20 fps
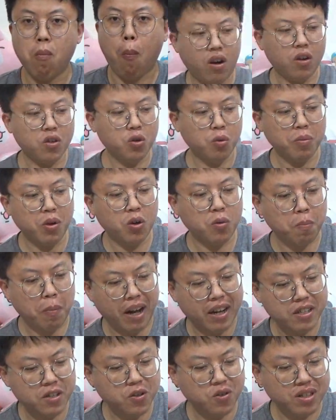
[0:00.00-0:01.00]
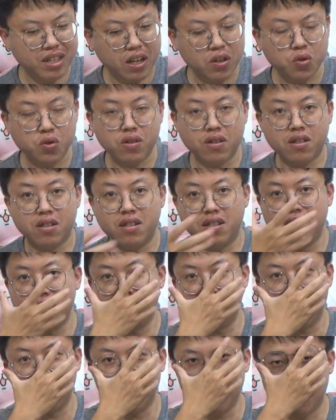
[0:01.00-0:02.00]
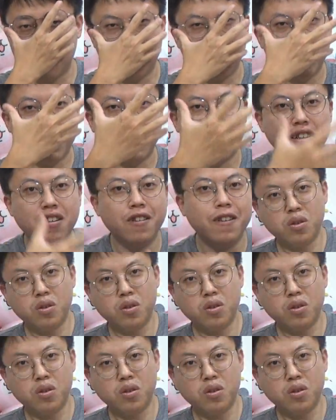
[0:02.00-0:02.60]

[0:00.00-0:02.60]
好久没有拍这种单纯吃吃喝喝的影片了。